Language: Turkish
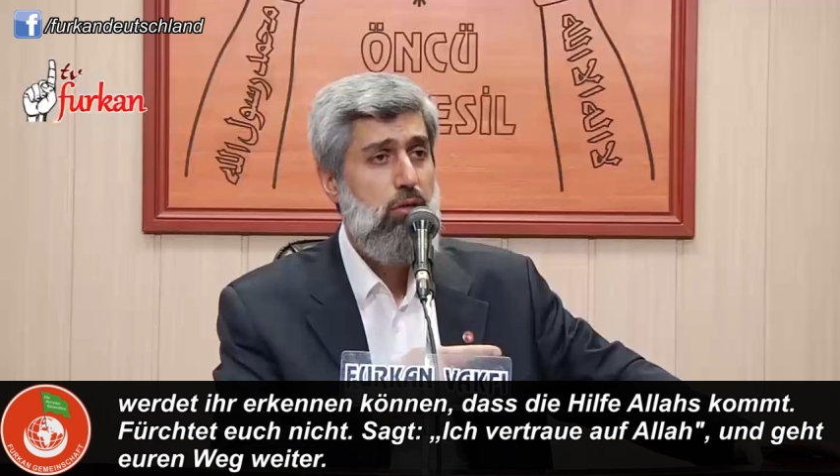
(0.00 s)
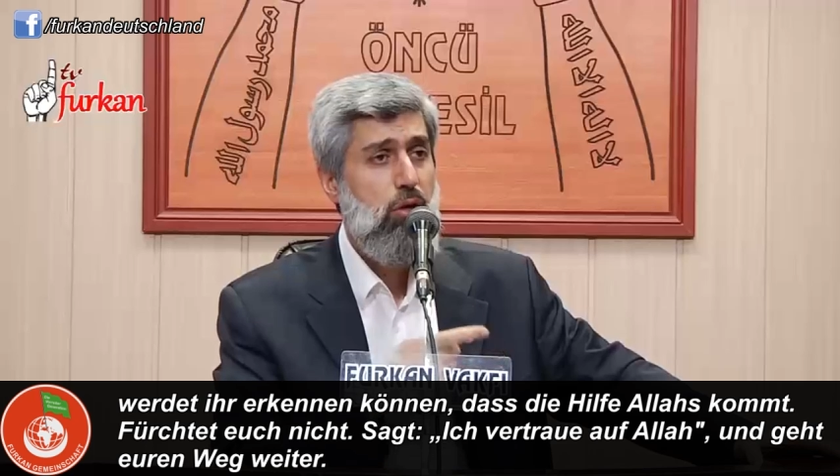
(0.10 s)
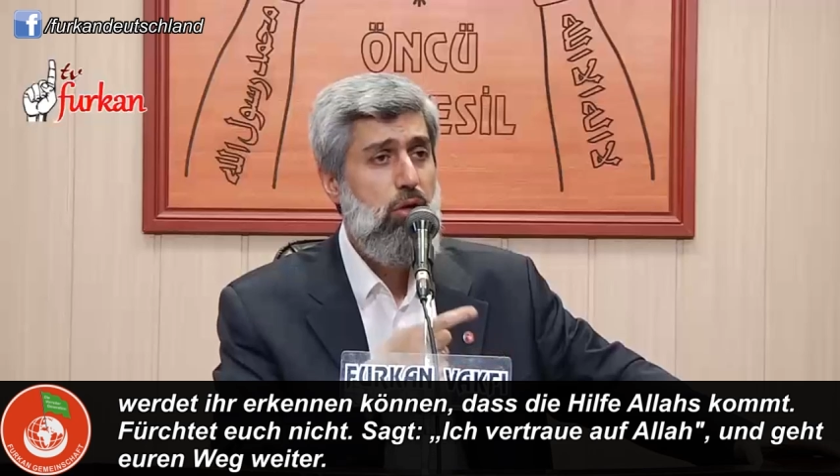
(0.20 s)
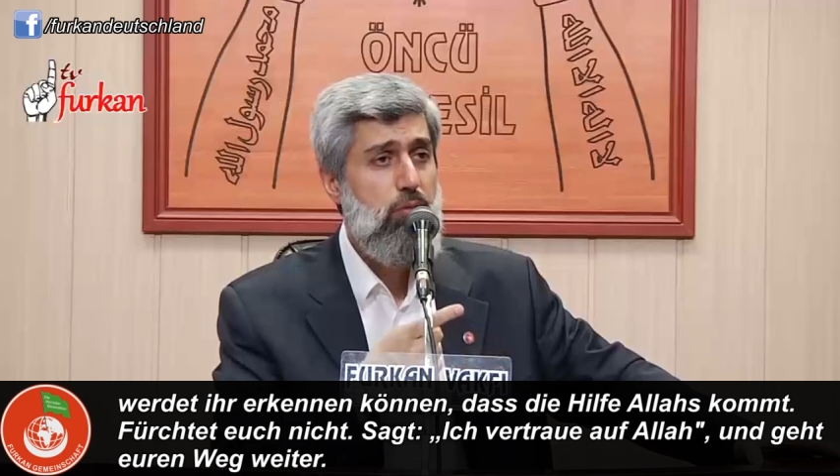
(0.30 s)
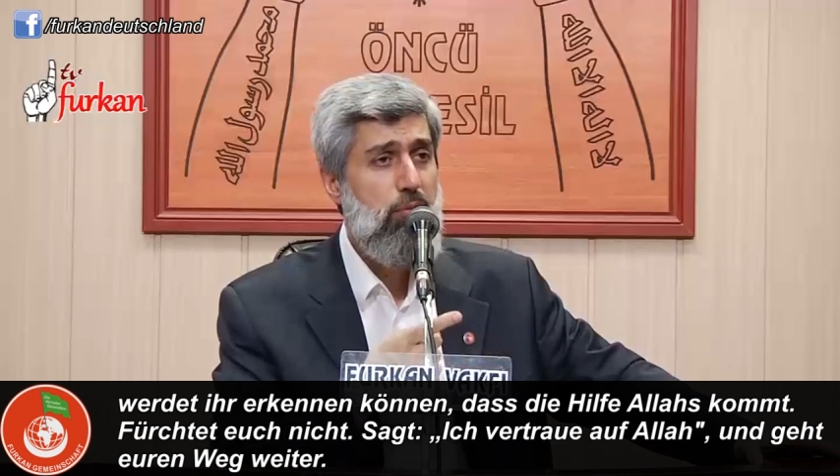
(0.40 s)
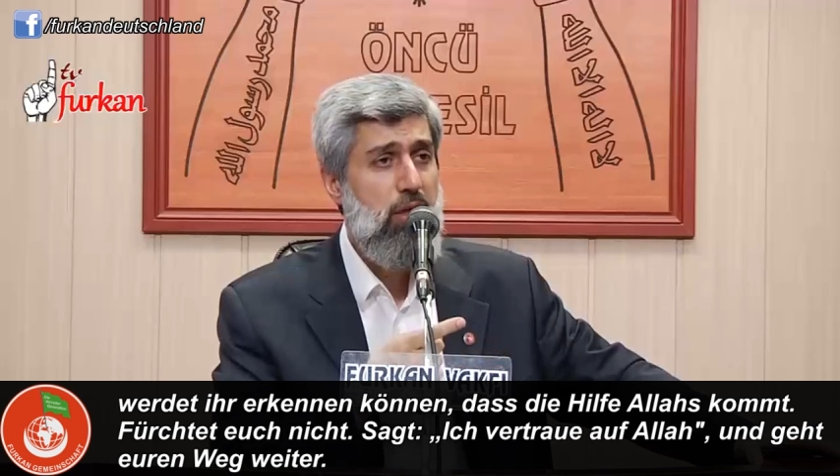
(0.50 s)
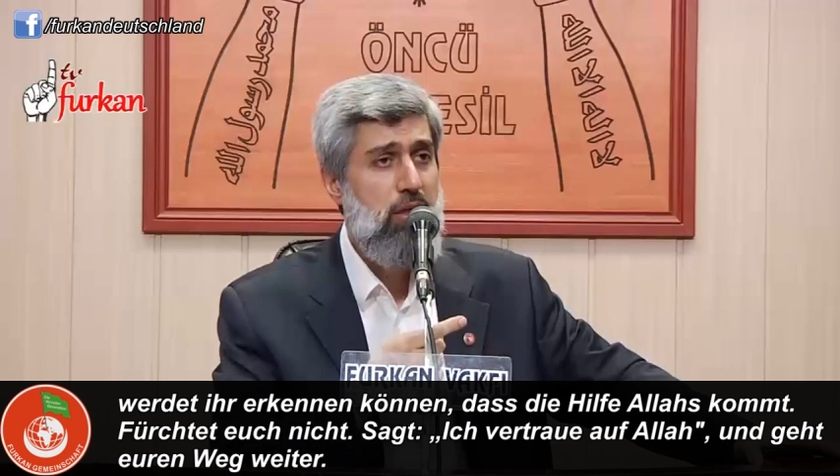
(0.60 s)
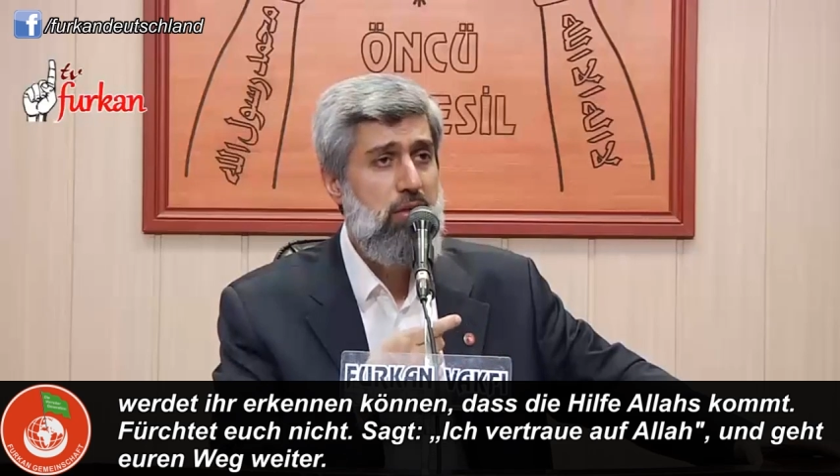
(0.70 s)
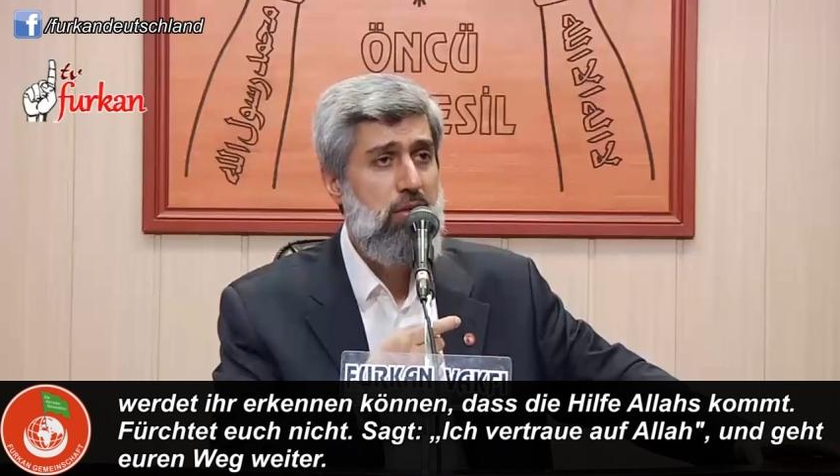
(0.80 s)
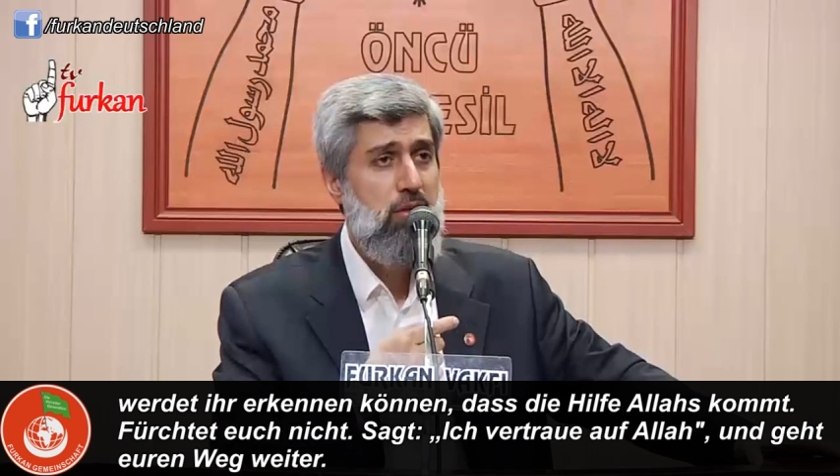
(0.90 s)

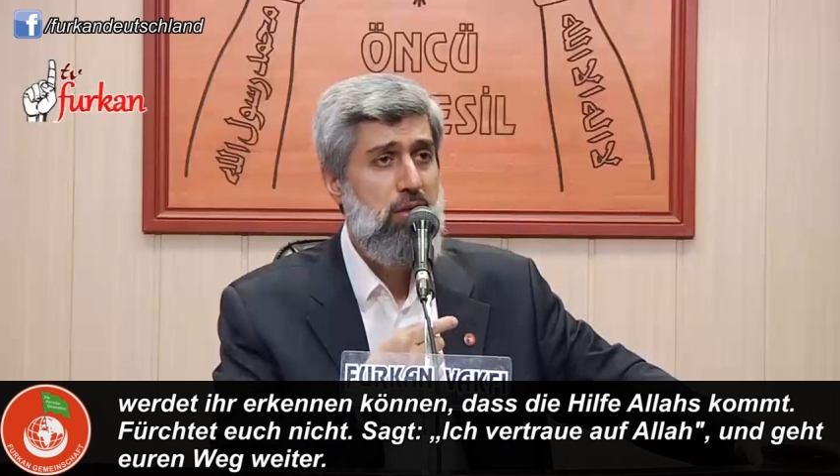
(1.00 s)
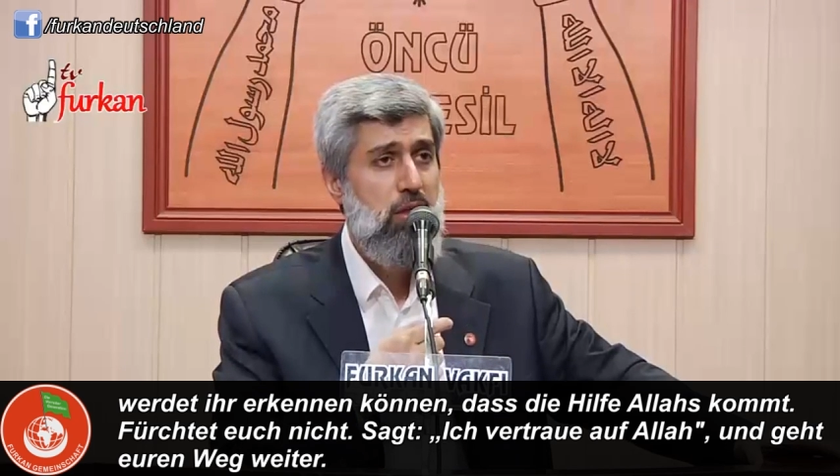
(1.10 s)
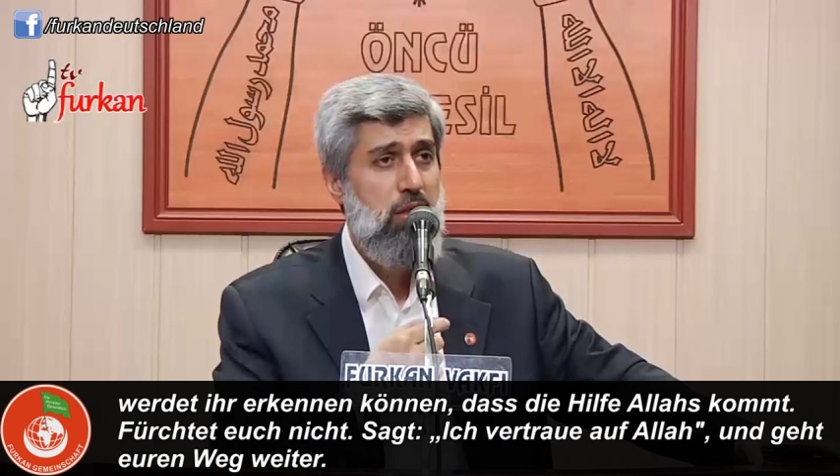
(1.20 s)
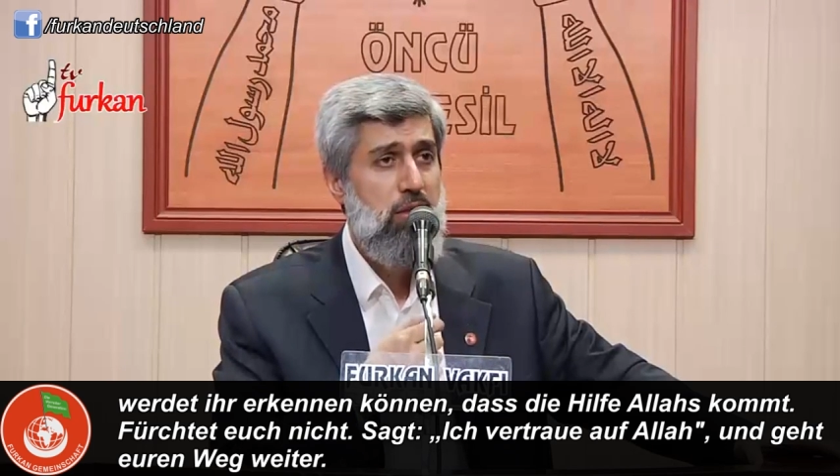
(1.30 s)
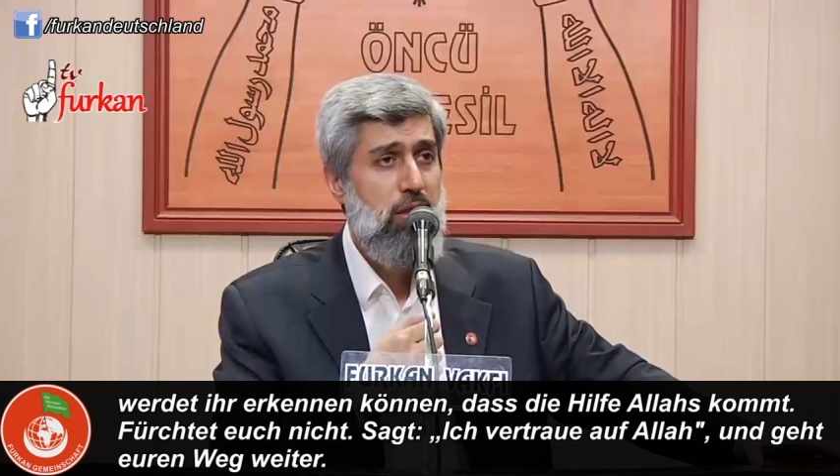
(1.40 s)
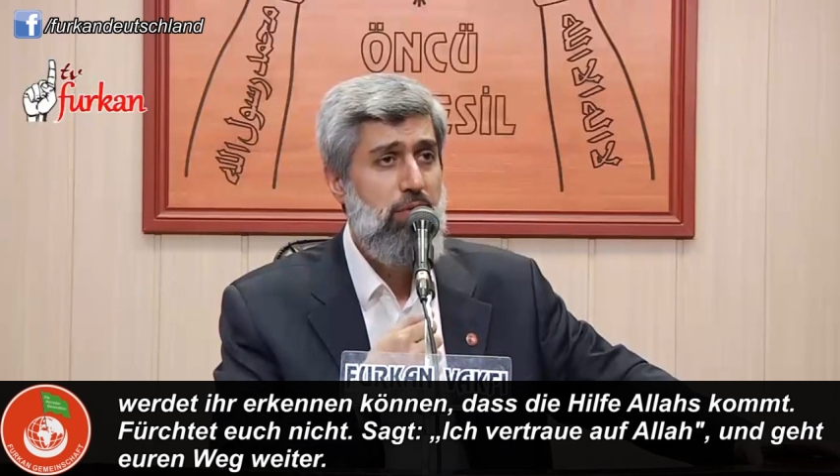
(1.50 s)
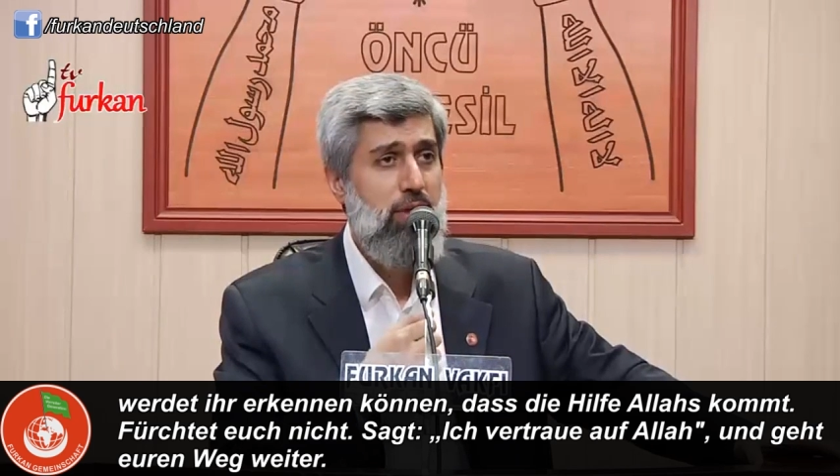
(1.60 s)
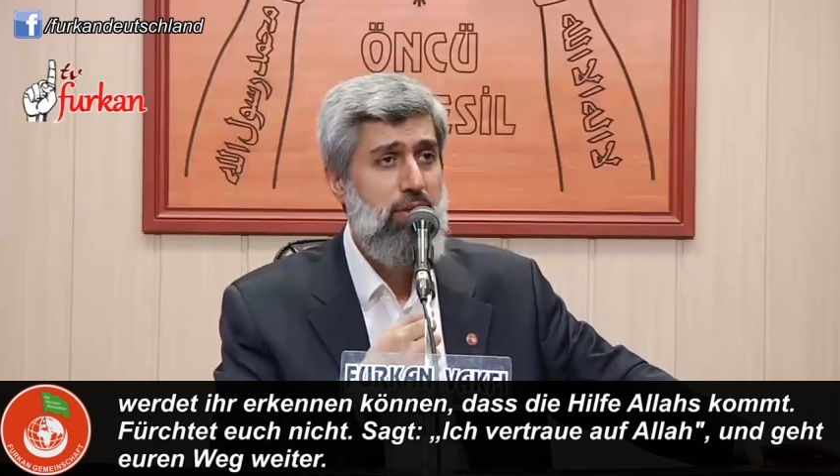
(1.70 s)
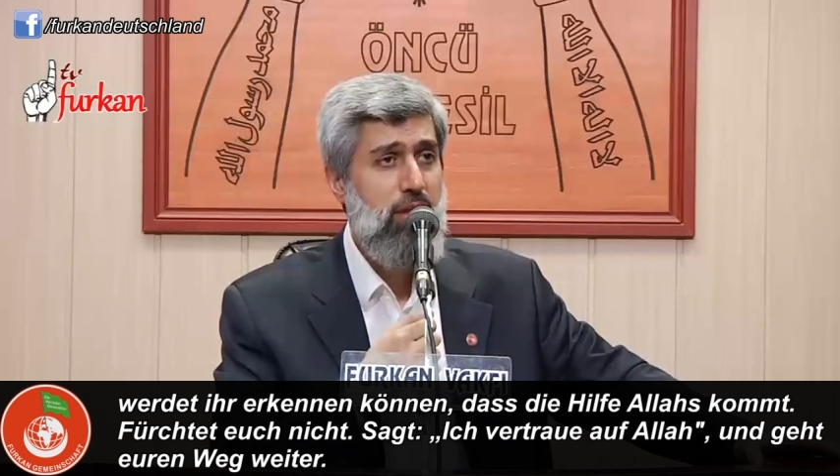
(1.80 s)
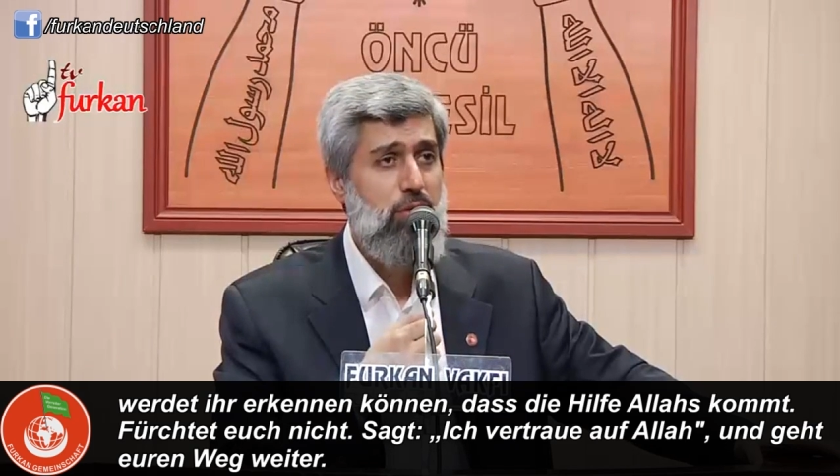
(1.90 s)
Korkmayın.
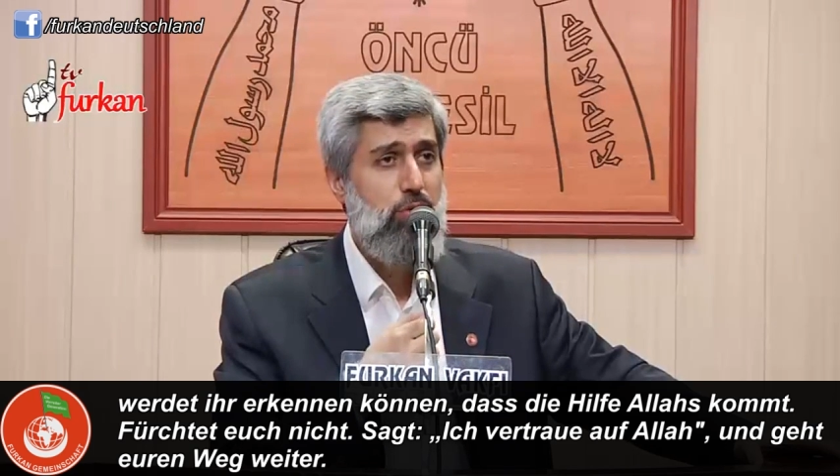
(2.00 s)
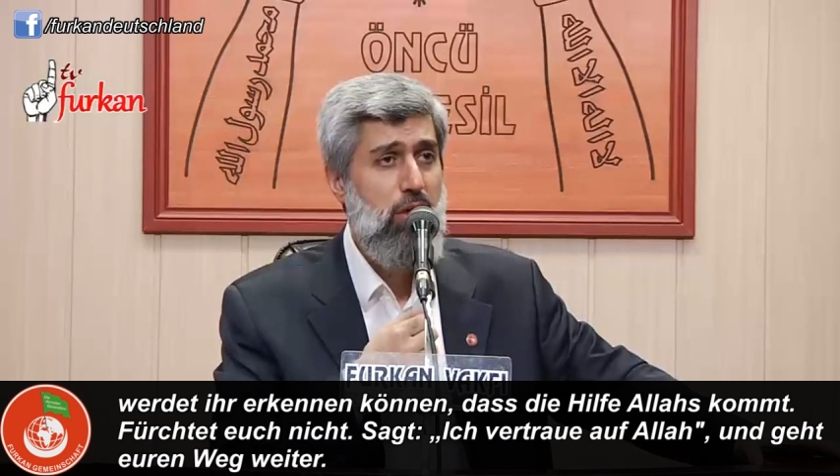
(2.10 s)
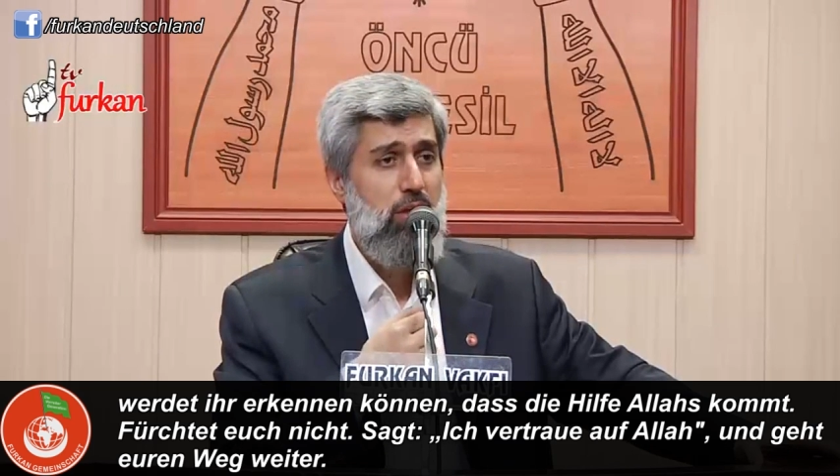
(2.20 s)
Tevekkeltu